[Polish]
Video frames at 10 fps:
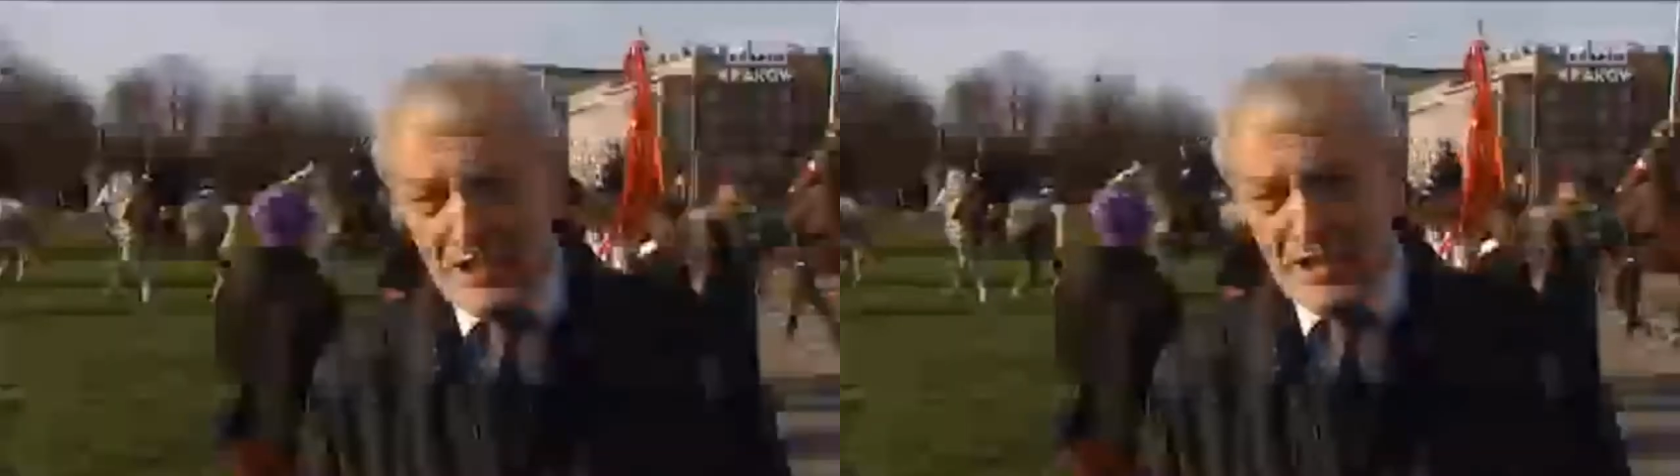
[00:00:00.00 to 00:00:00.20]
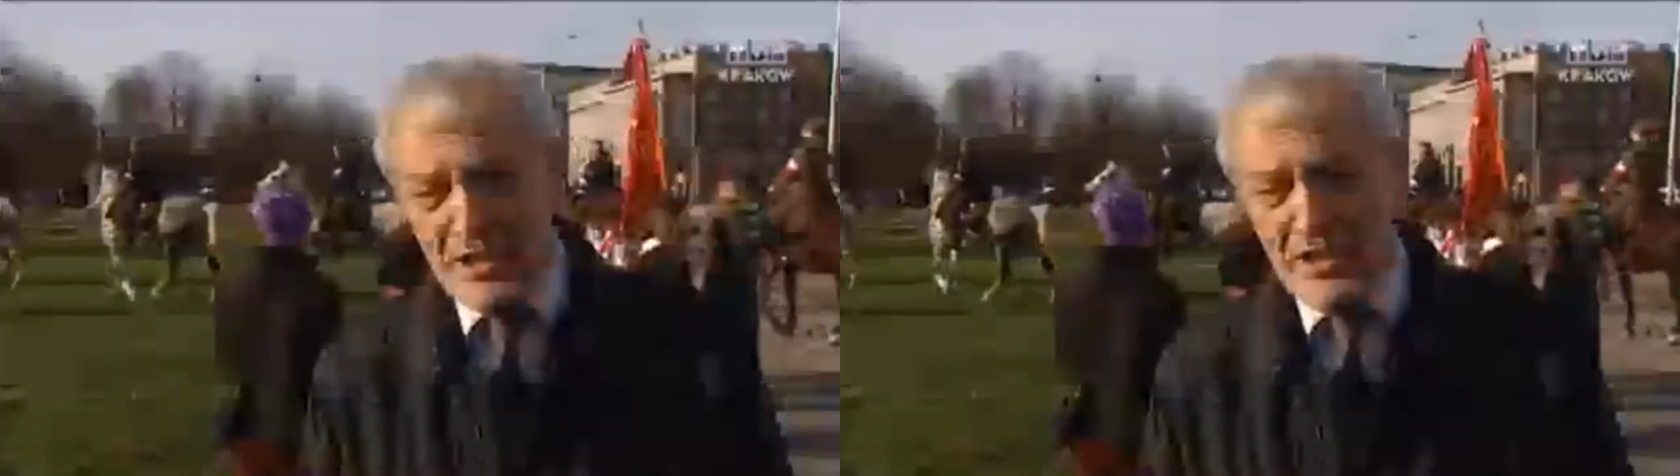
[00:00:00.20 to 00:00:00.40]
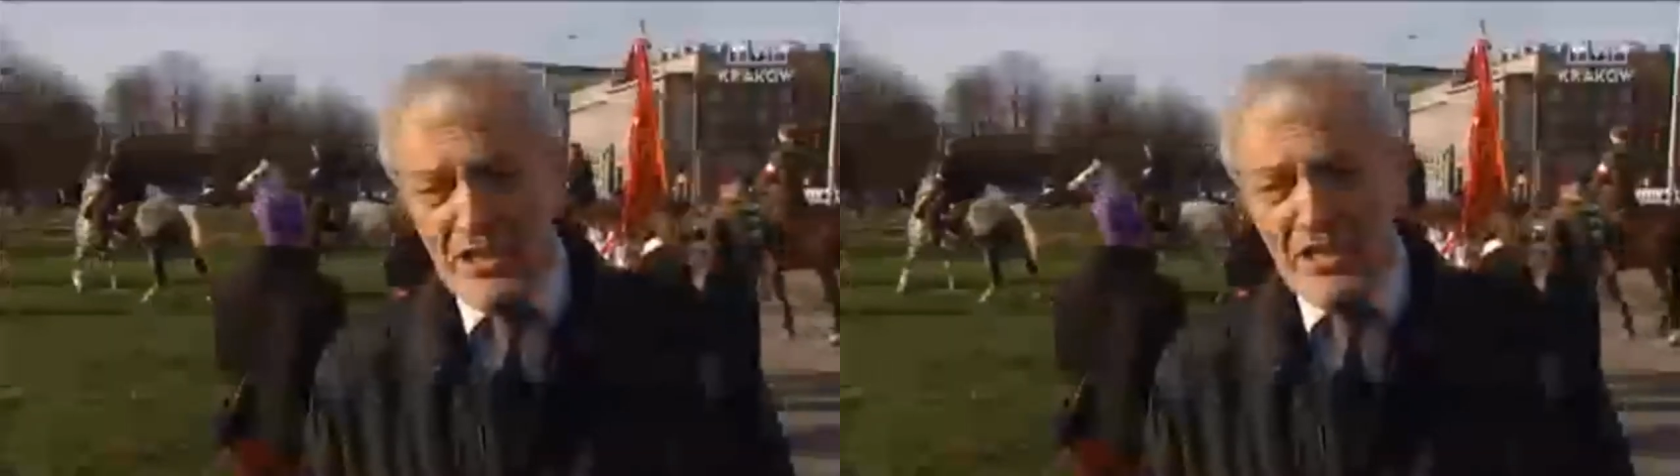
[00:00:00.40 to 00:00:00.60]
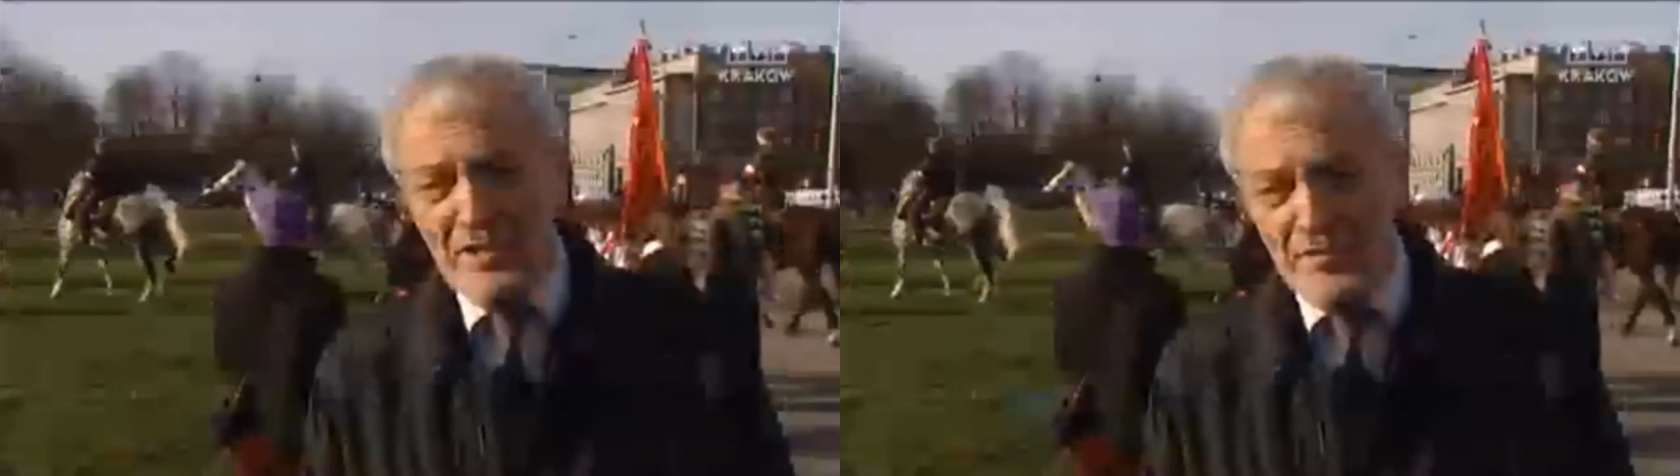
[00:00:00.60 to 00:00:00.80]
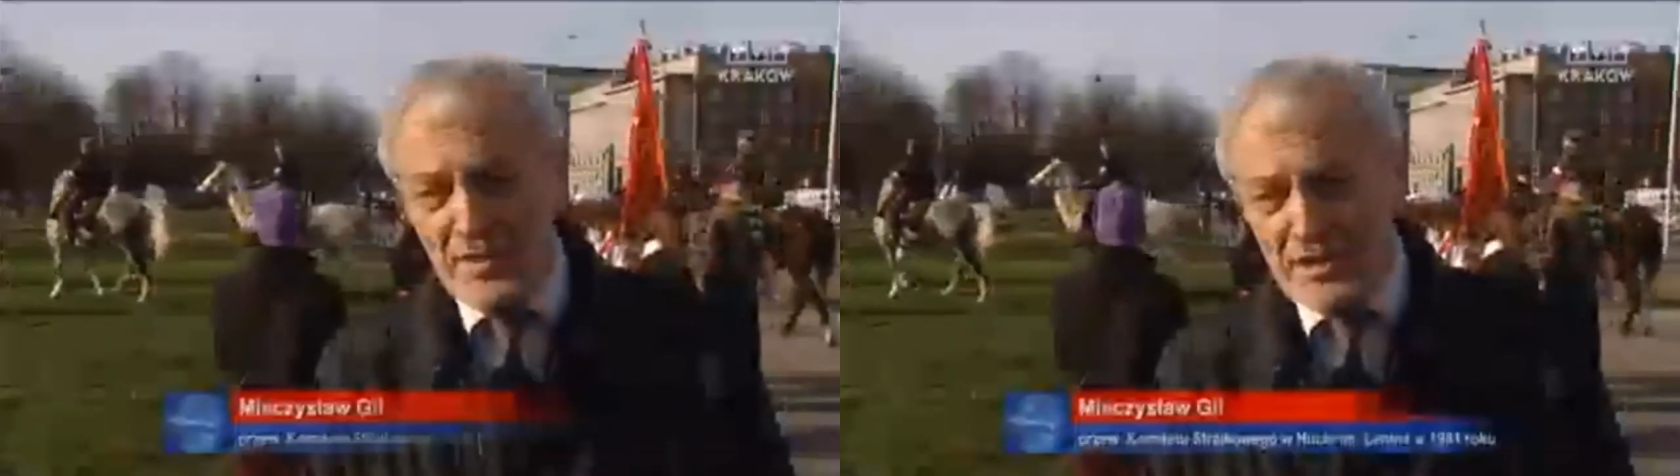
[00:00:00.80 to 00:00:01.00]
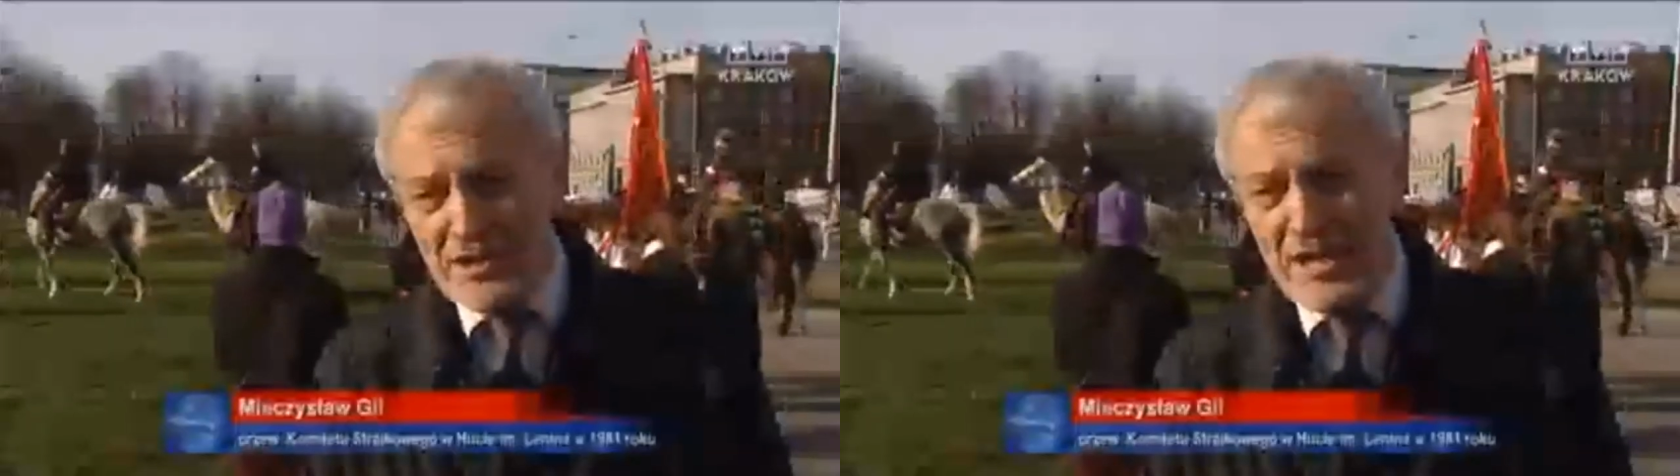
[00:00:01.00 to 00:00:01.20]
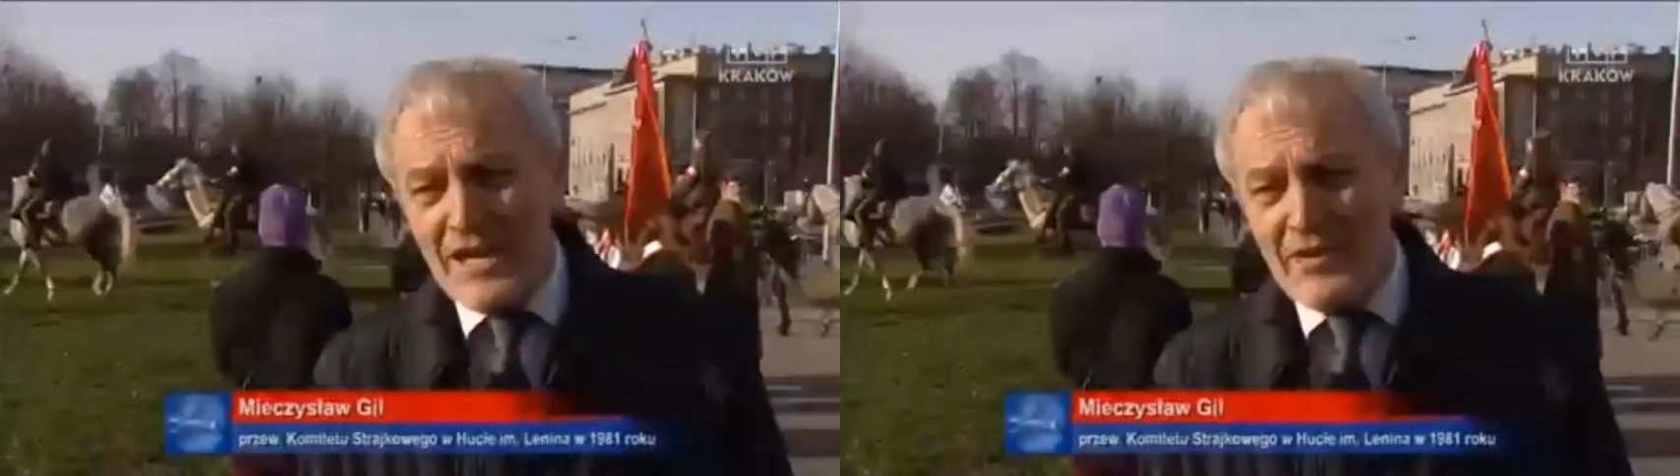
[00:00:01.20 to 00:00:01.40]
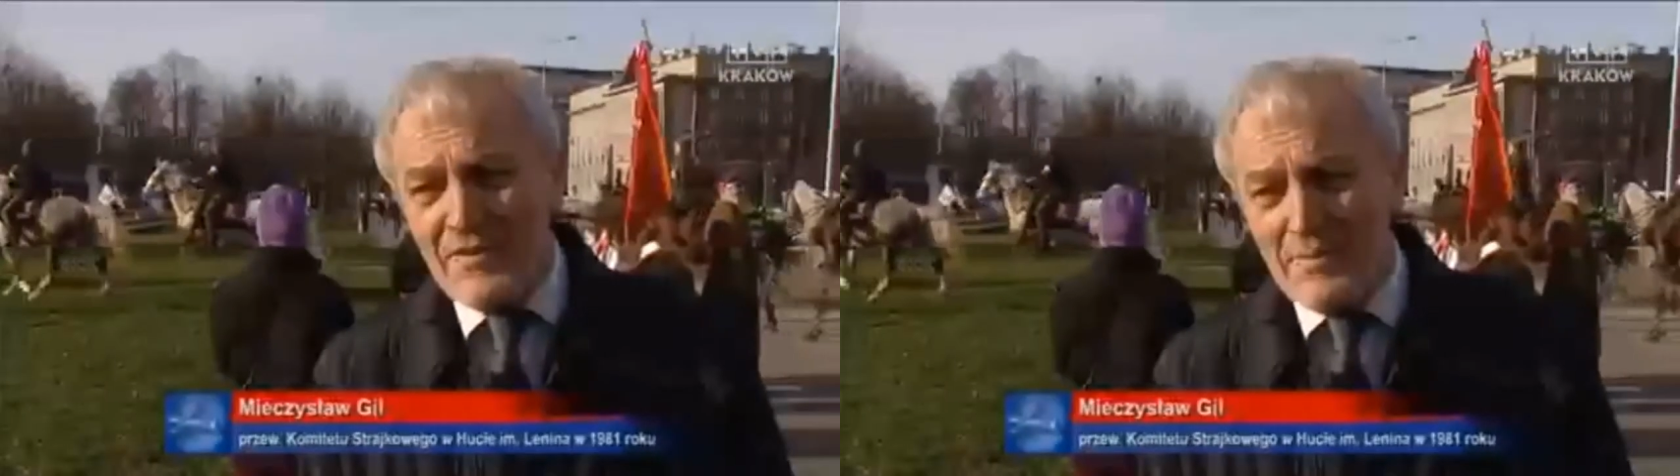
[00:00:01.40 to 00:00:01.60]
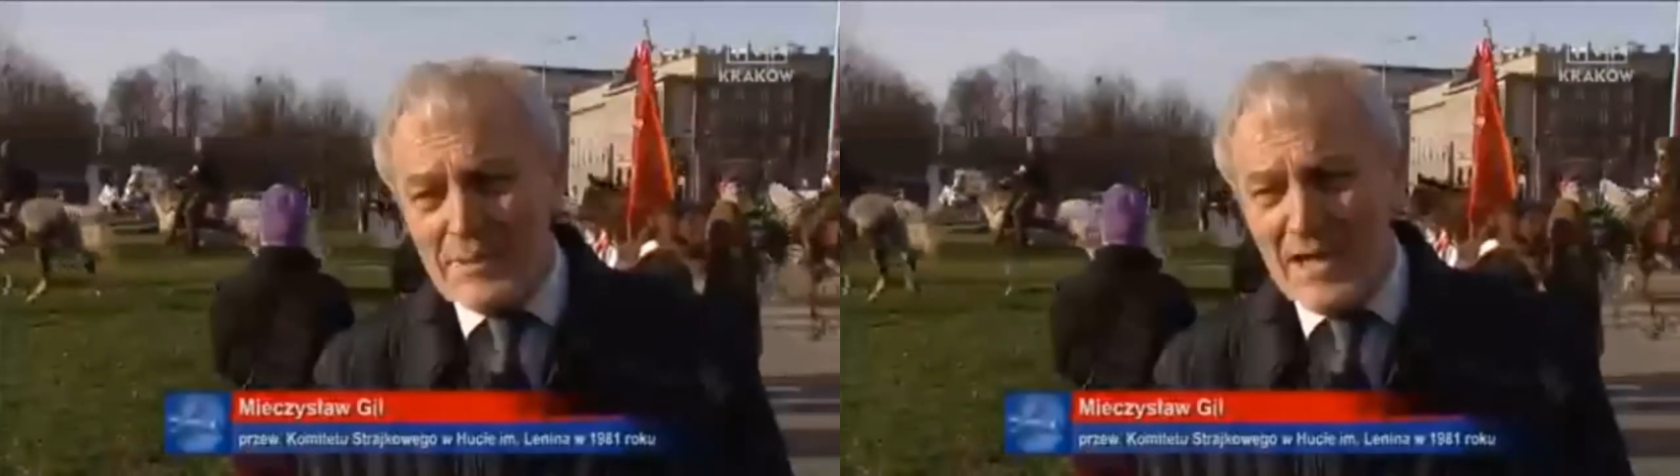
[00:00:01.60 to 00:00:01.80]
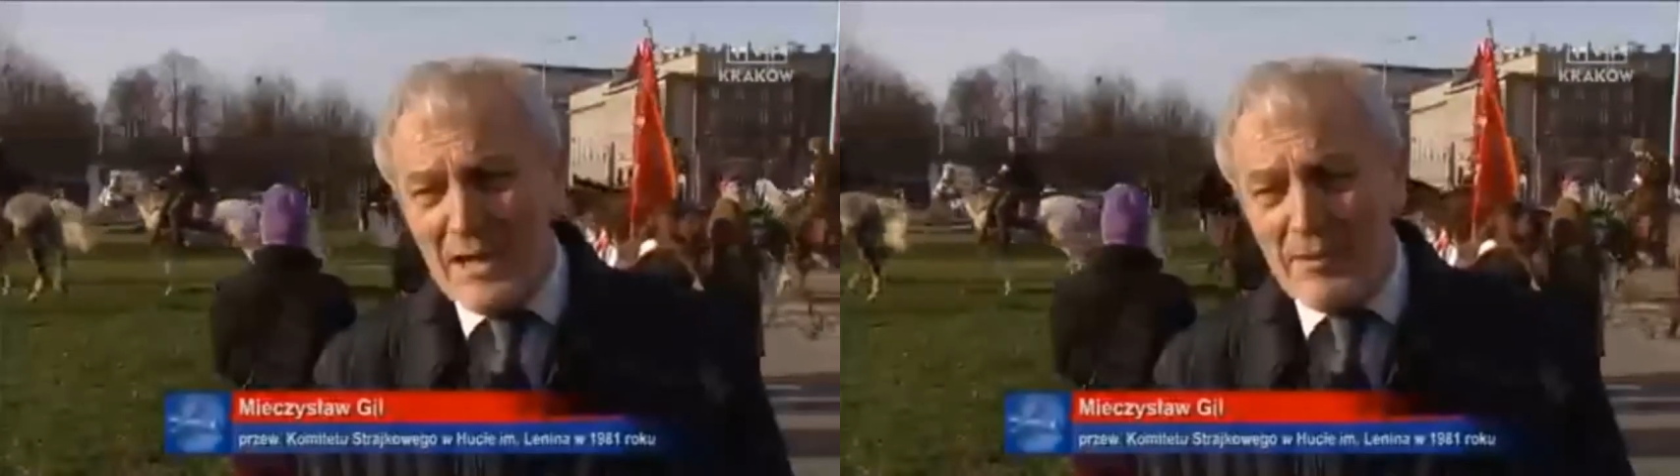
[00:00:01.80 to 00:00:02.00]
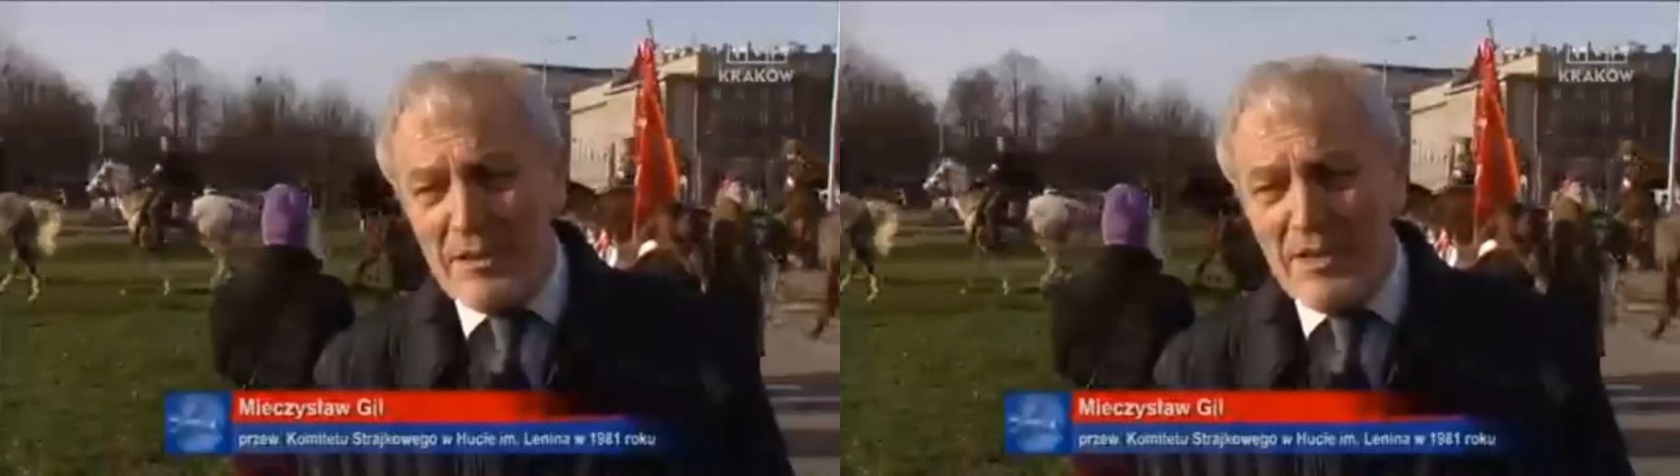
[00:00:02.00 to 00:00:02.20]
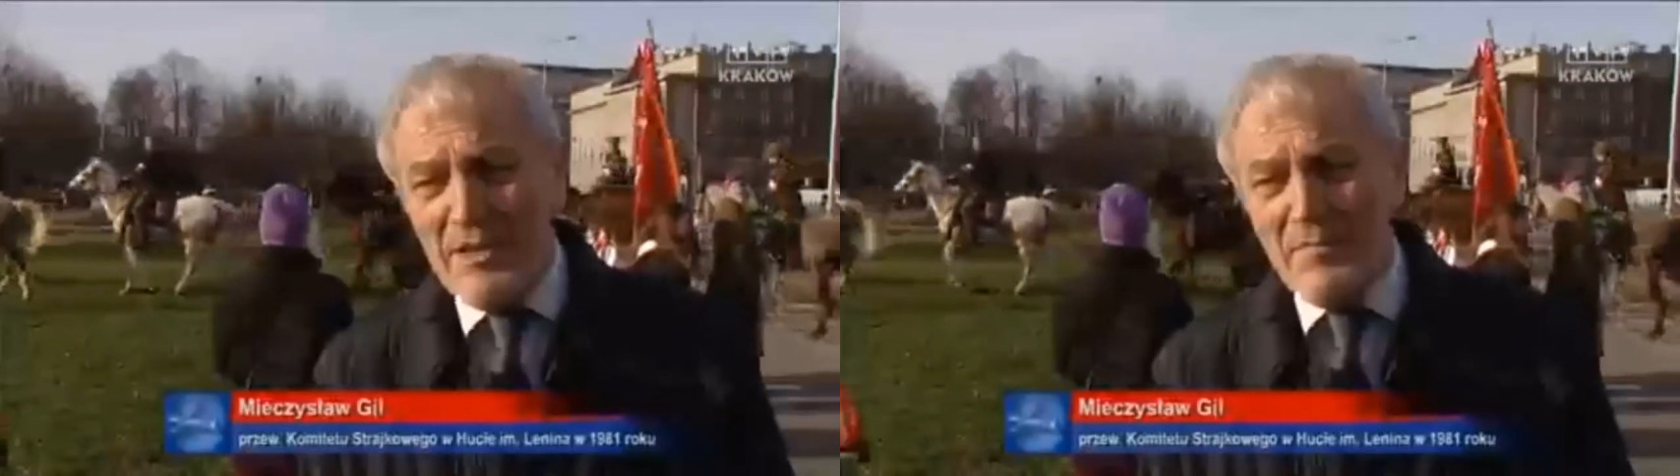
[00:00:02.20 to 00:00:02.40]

Kiedy wjeżdżali w bramy